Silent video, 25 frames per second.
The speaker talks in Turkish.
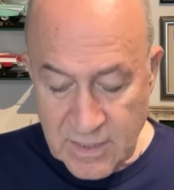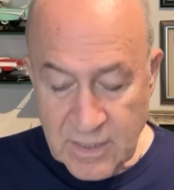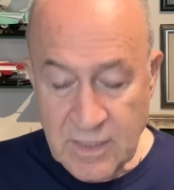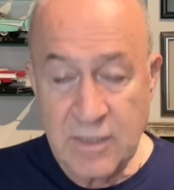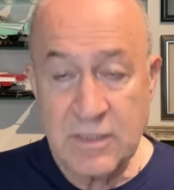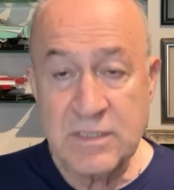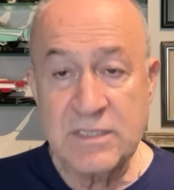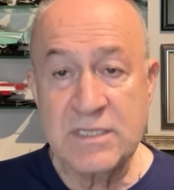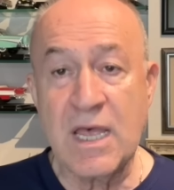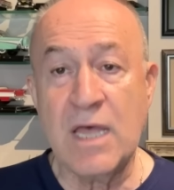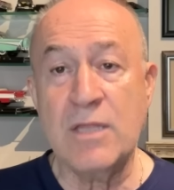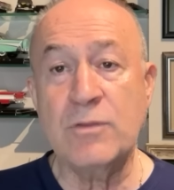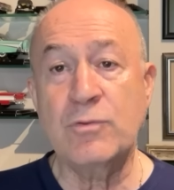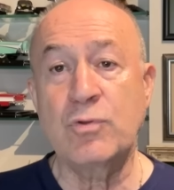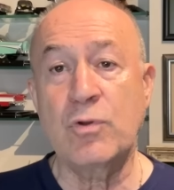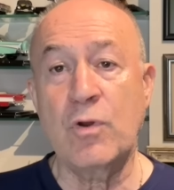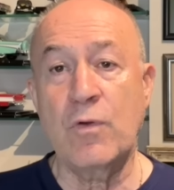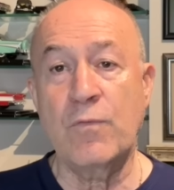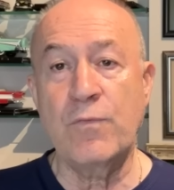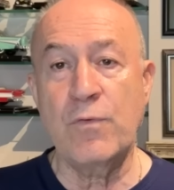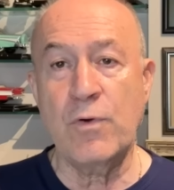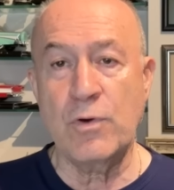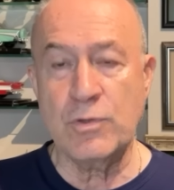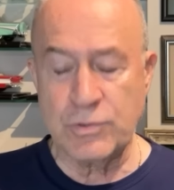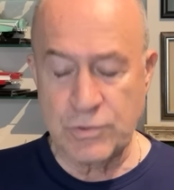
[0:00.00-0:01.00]

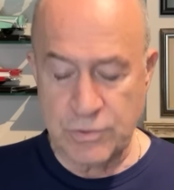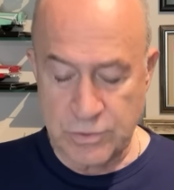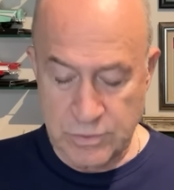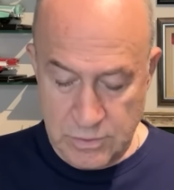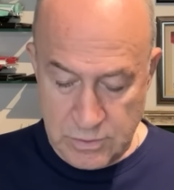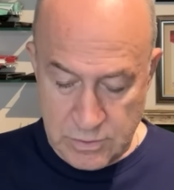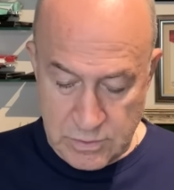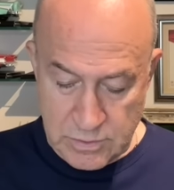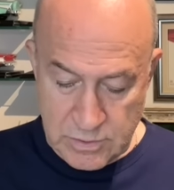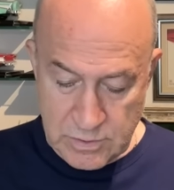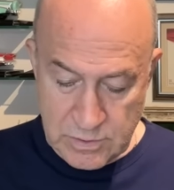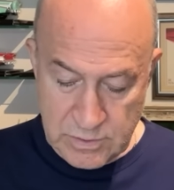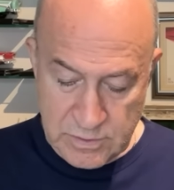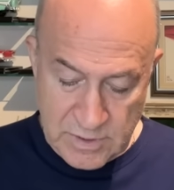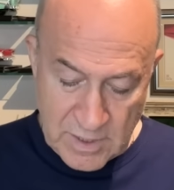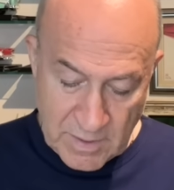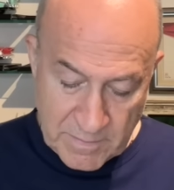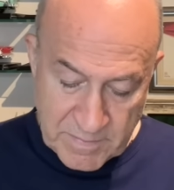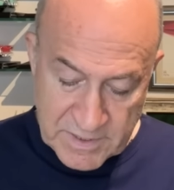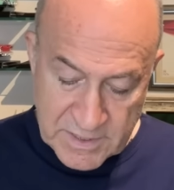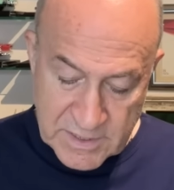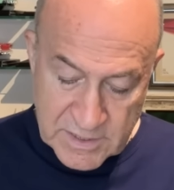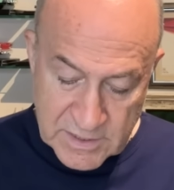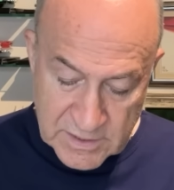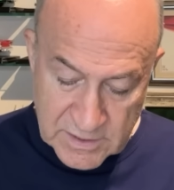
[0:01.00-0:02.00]
Santrofor e,
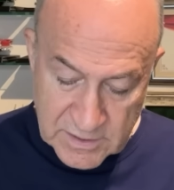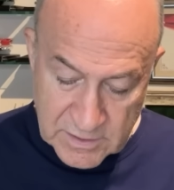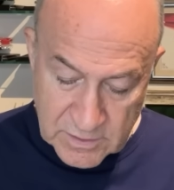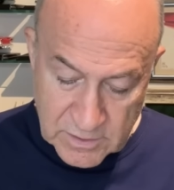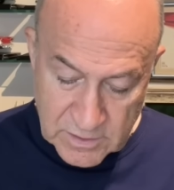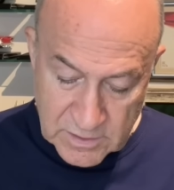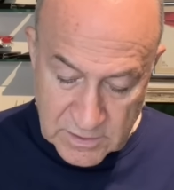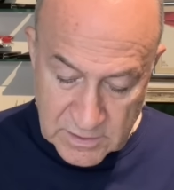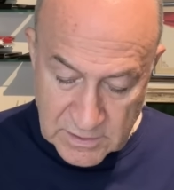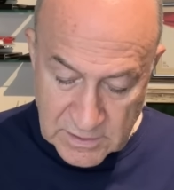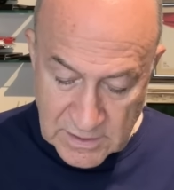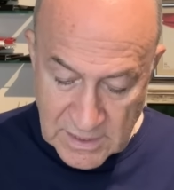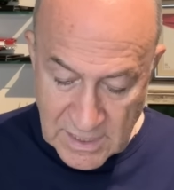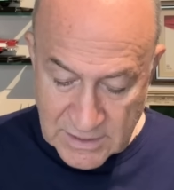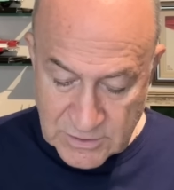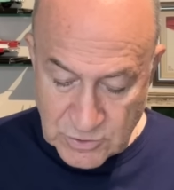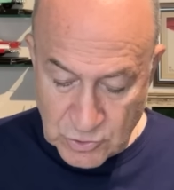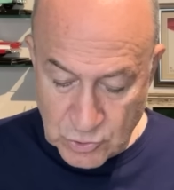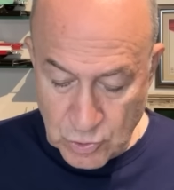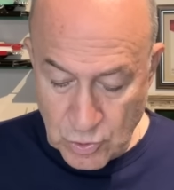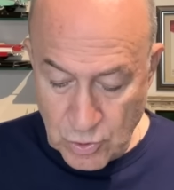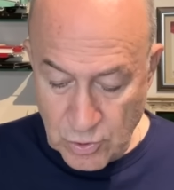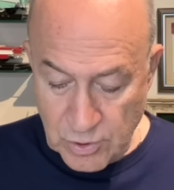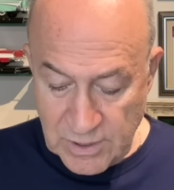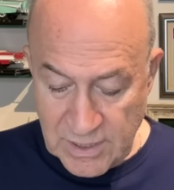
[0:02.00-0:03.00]
tabii ki e,
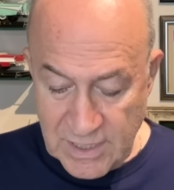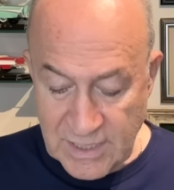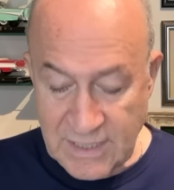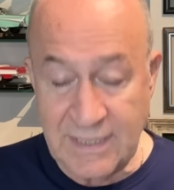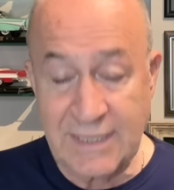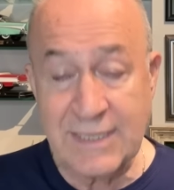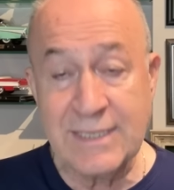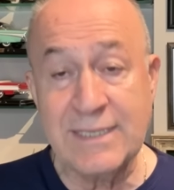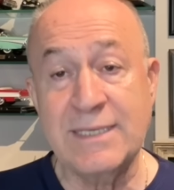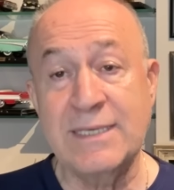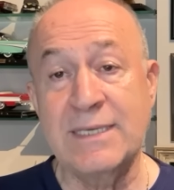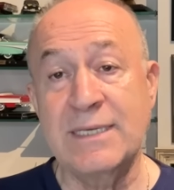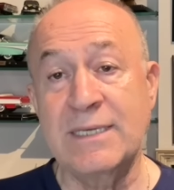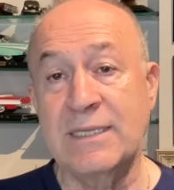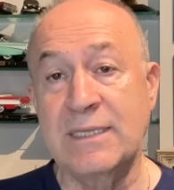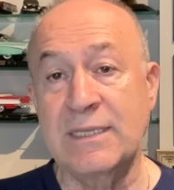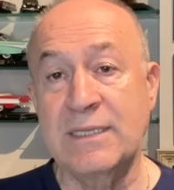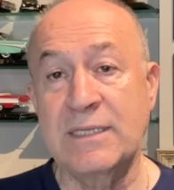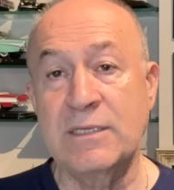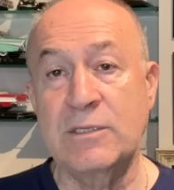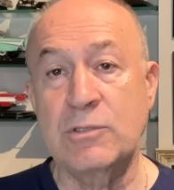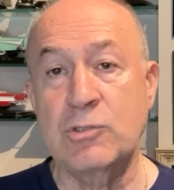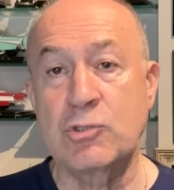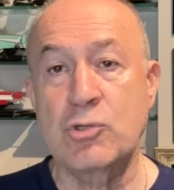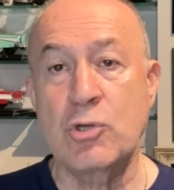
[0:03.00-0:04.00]
Lazio ile 2
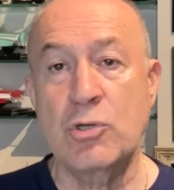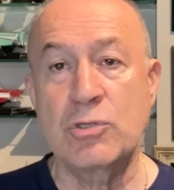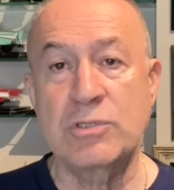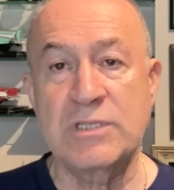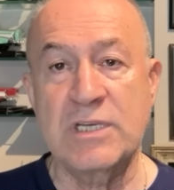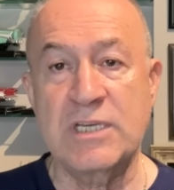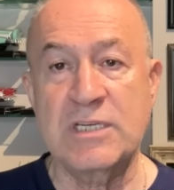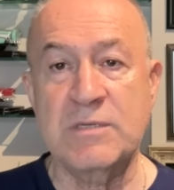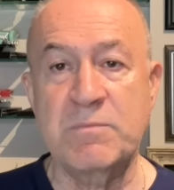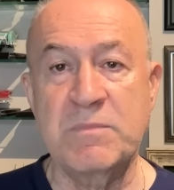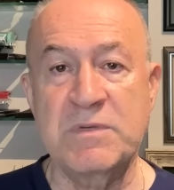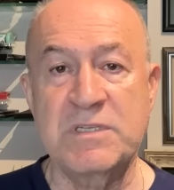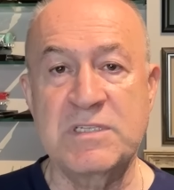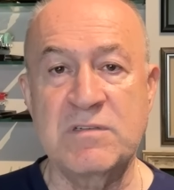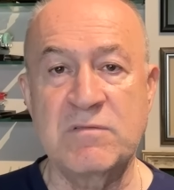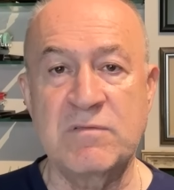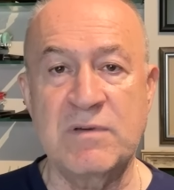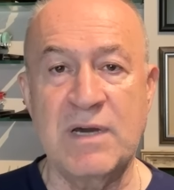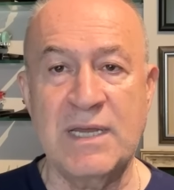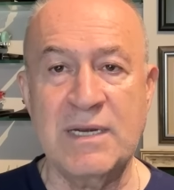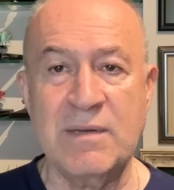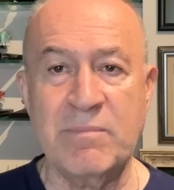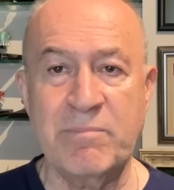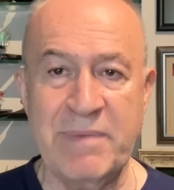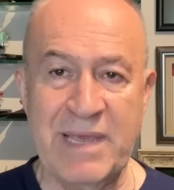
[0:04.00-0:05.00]
yıllık sözleşmesi var.